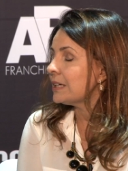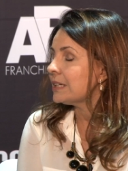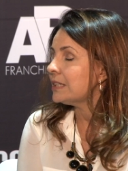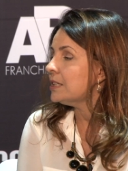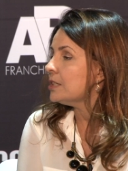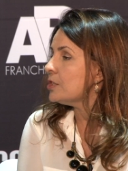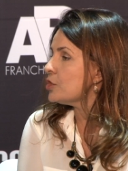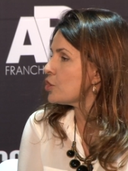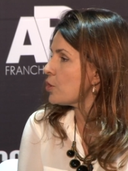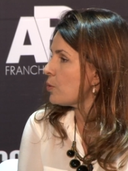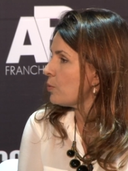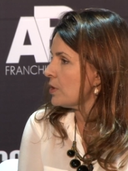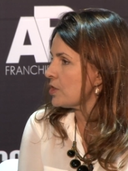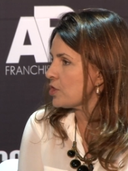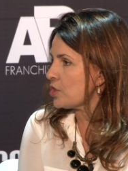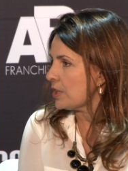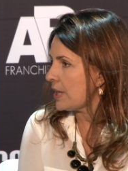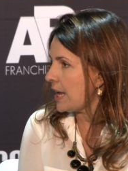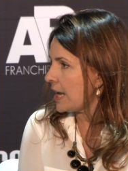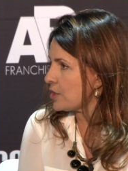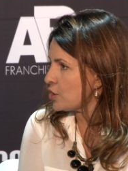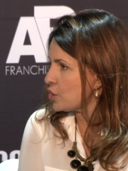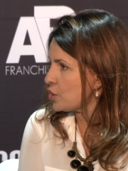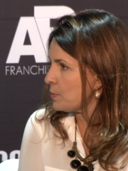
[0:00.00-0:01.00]
grande
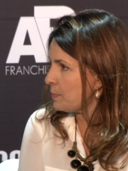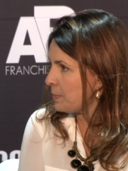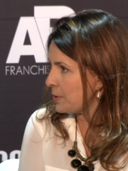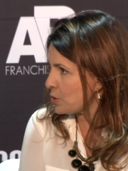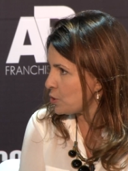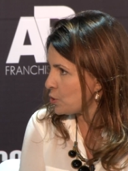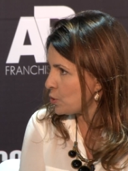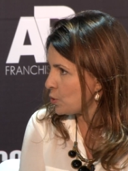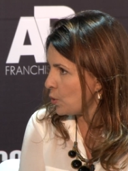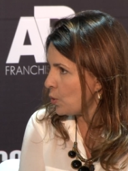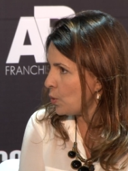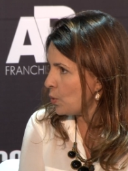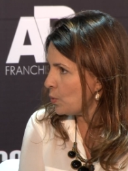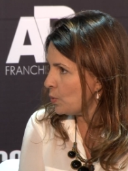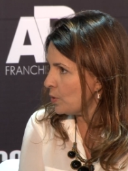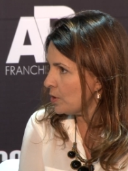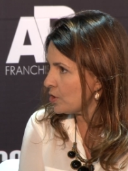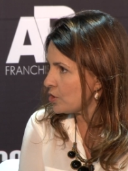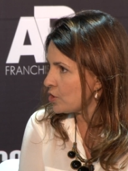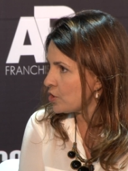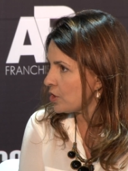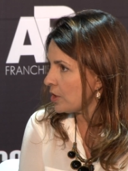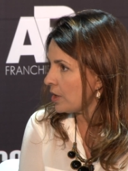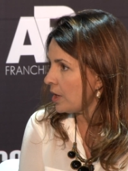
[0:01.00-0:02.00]
quantidade de
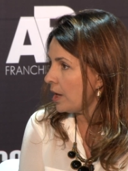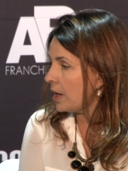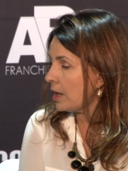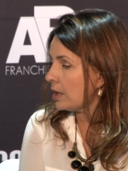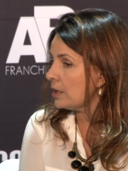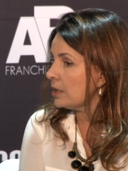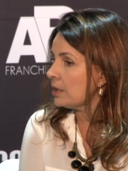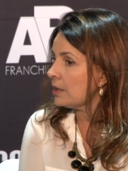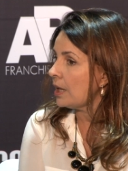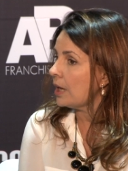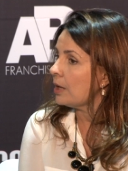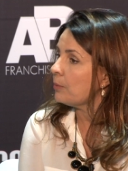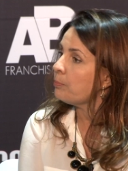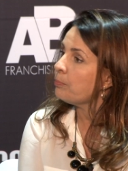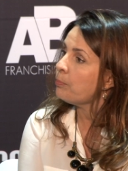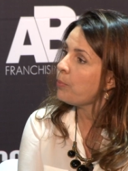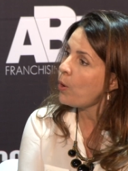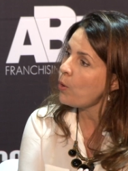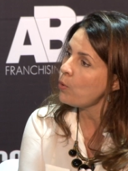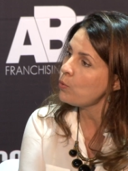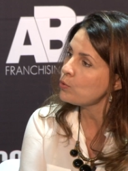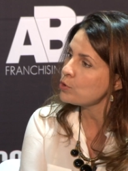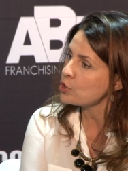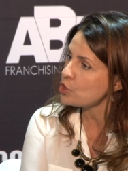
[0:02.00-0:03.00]
pessoas é, que tem
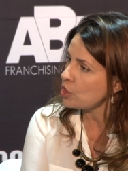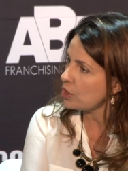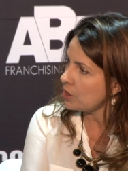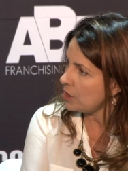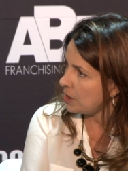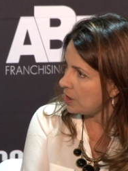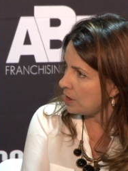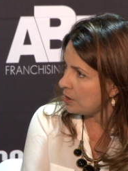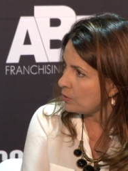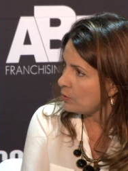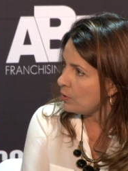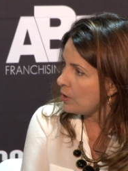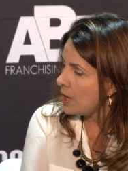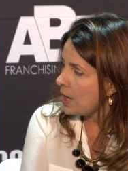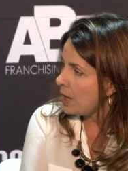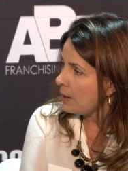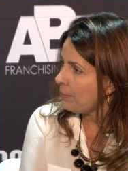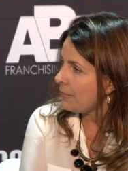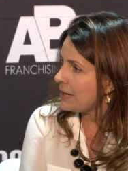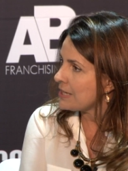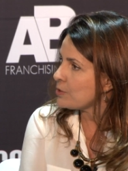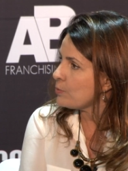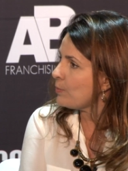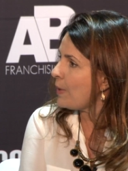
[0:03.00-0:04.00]
pouco dinheiro,
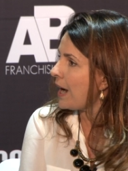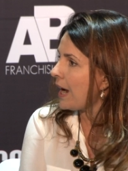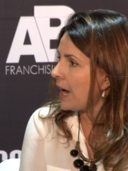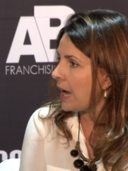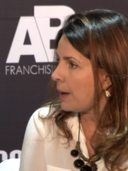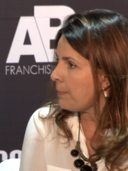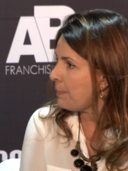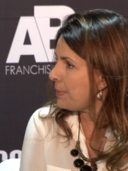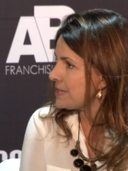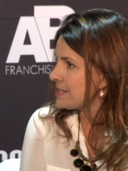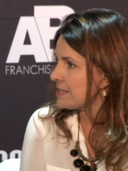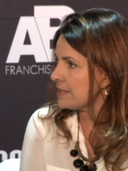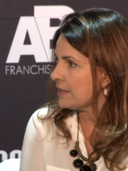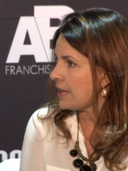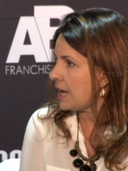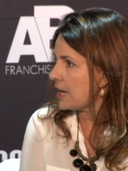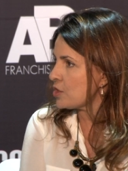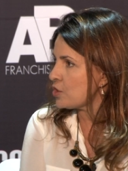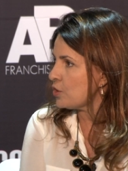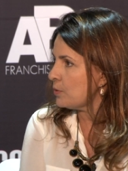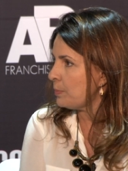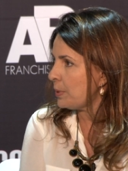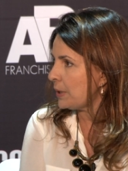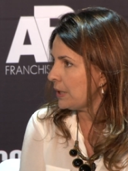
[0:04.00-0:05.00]
mas uma
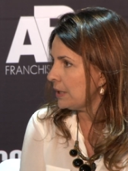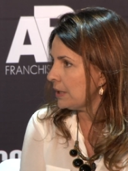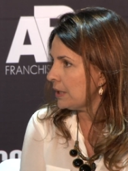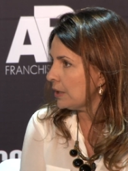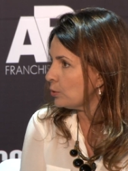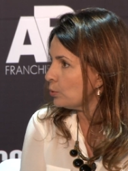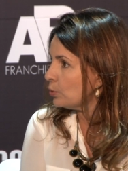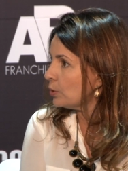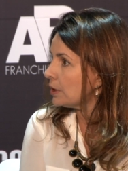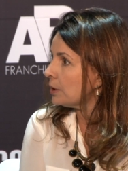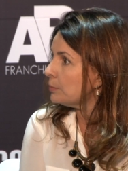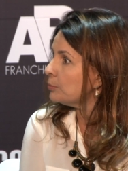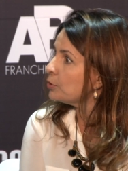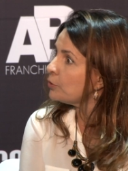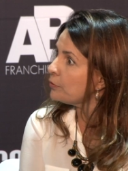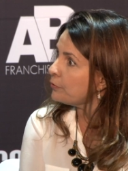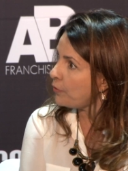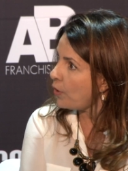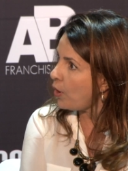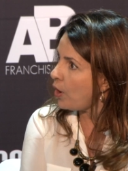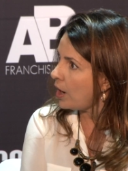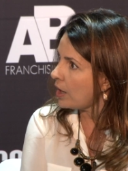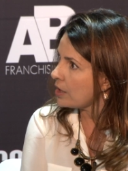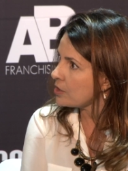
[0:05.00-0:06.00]
capacidade empreendedora muito
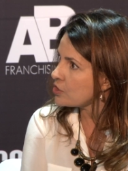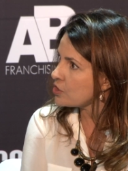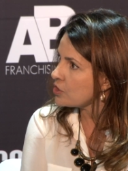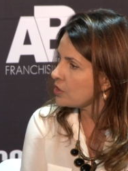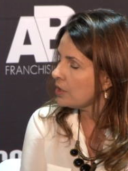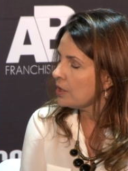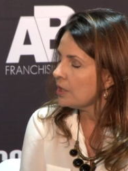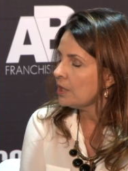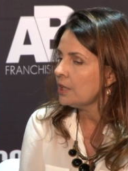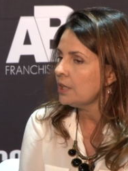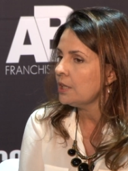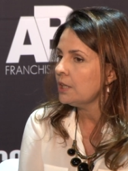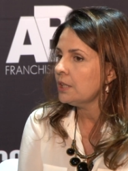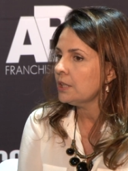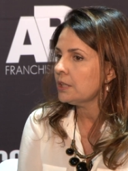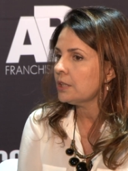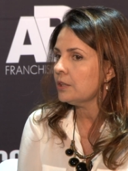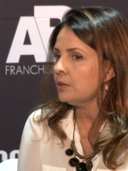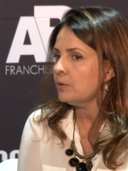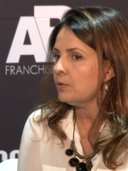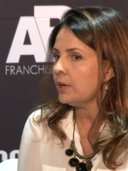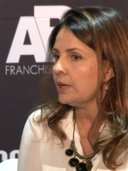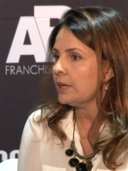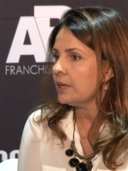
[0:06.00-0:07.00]
forte.
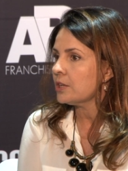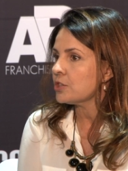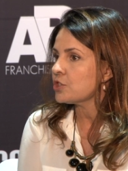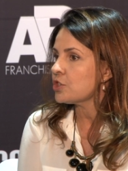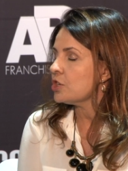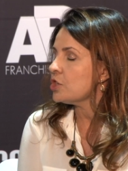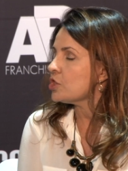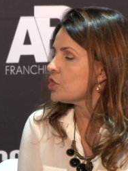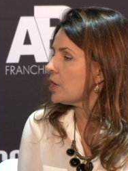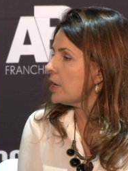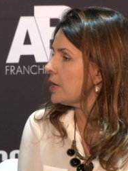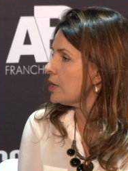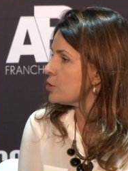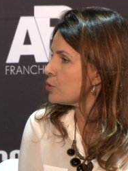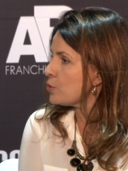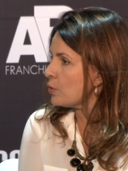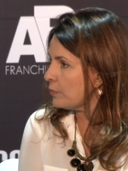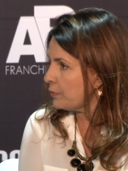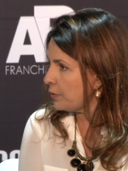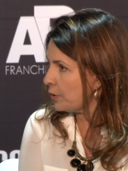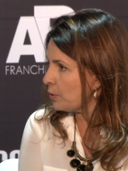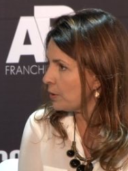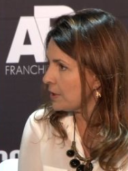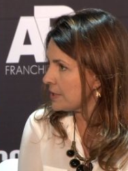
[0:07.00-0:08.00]
Então é, a gente
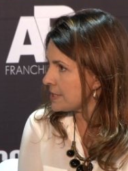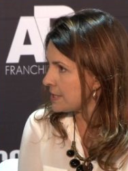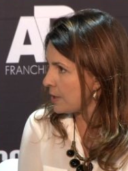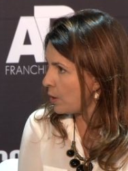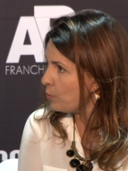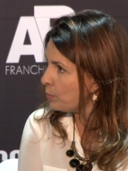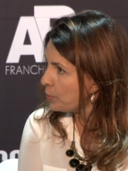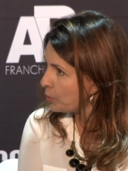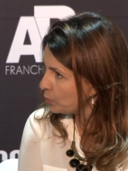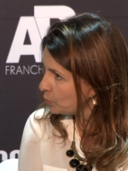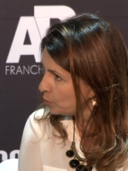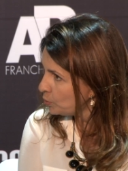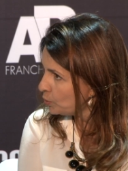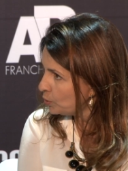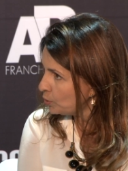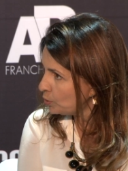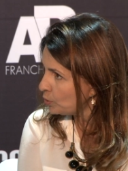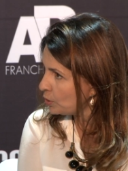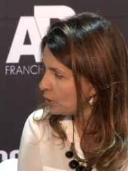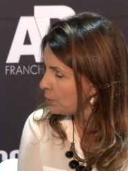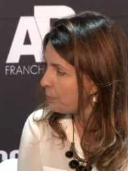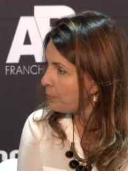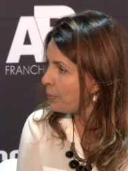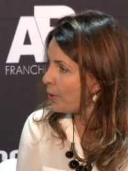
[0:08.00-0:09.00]
resolveu lançar um
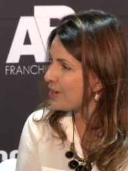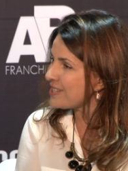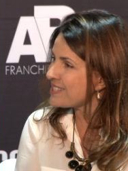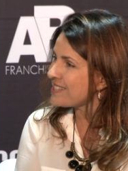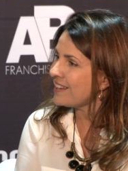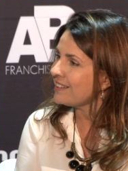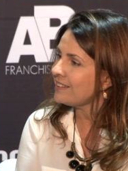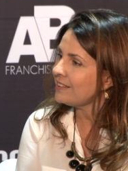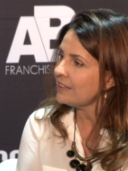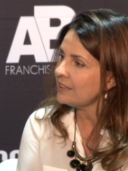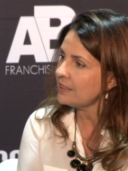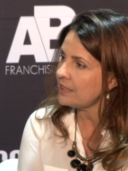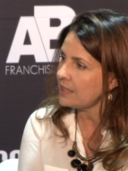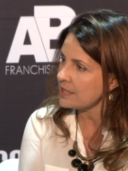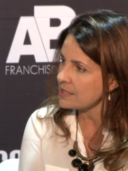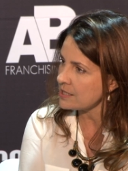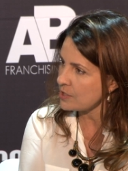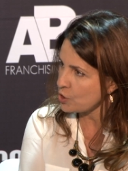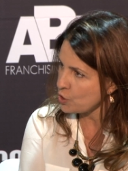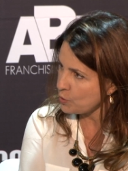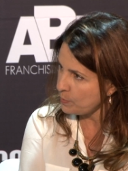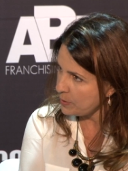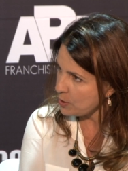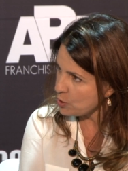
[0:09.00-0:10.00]
produto que possa atender
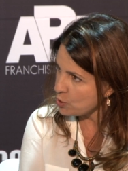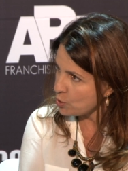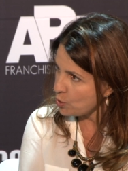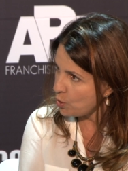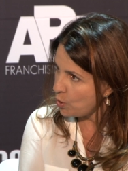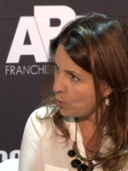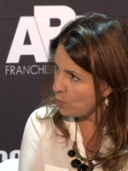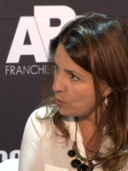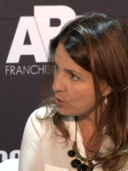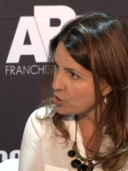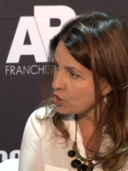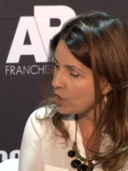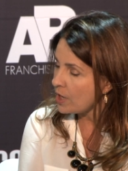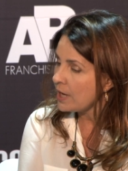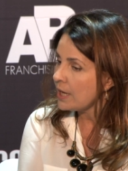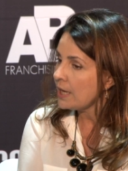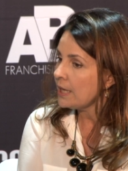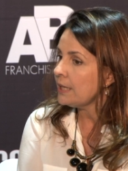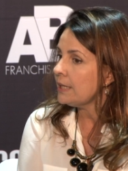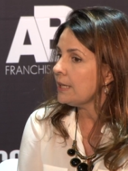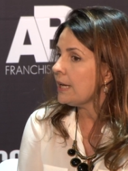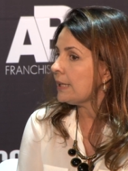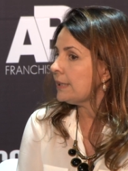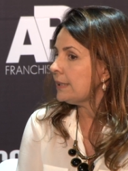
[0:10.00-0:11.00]
essas pessoas
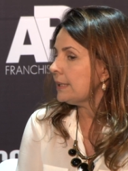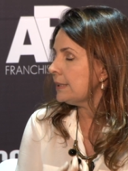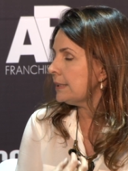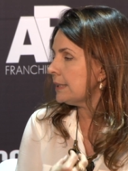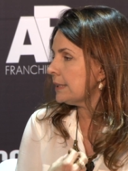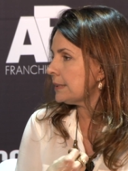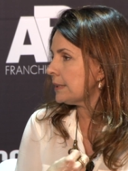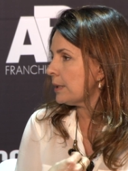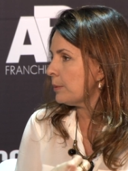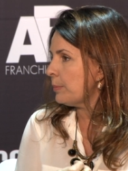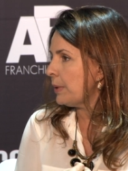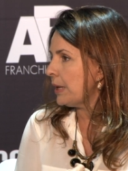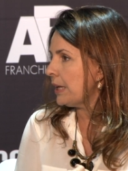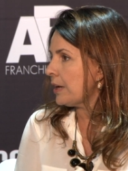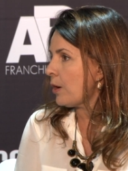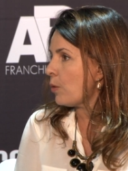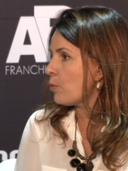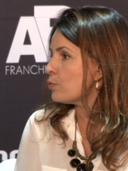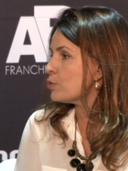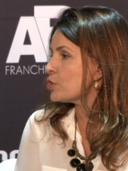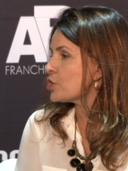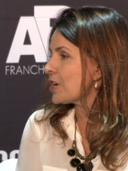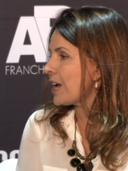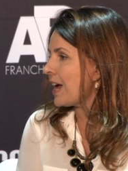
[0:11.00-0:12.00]
e atender também
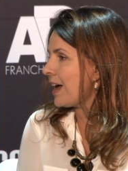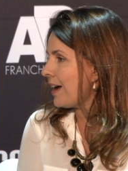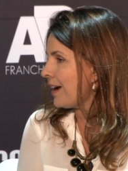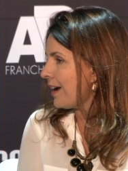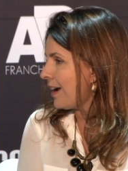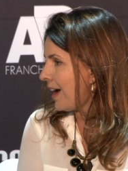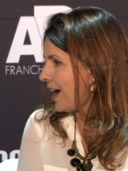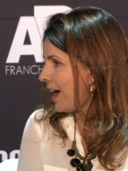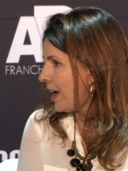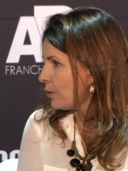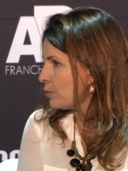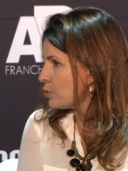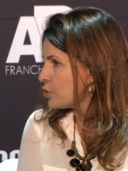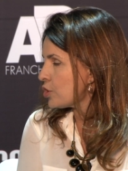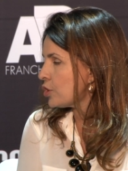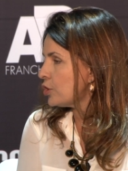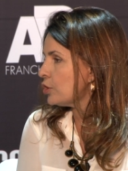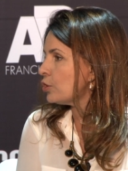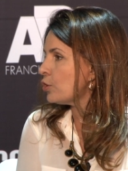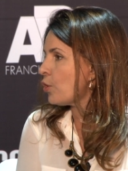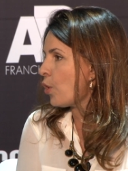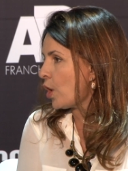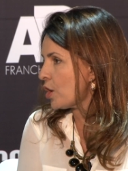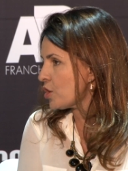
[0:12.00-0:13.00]
alguns gargalos
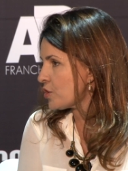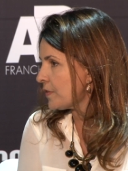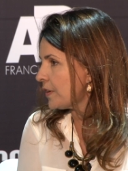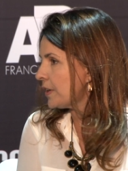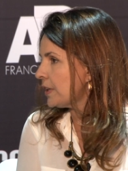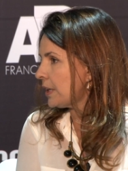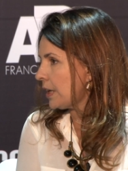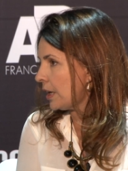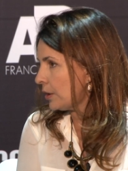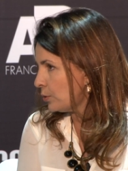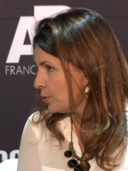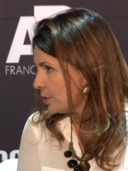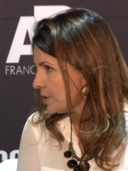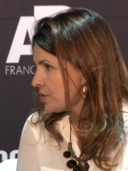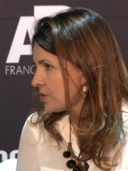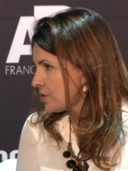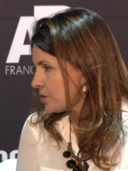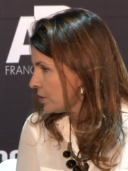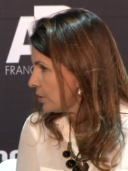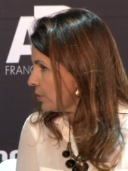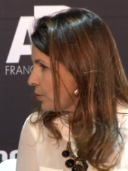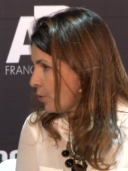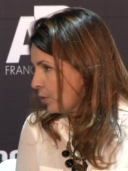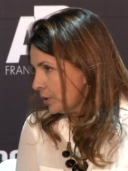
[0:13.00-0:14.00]
que nós
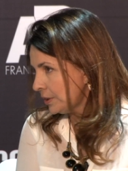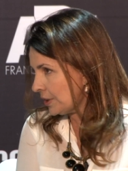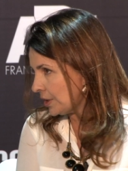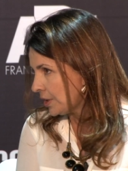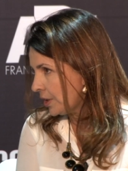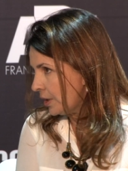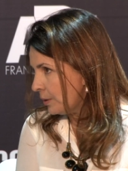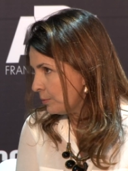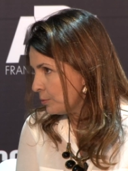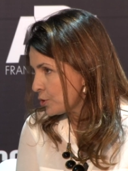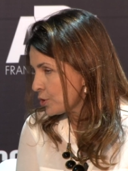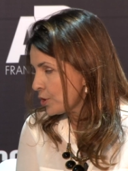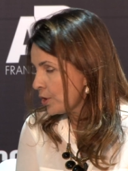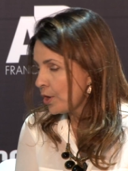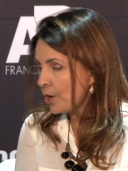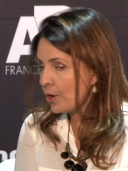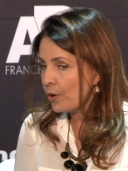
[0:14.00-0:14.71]
franqueadores encontramos.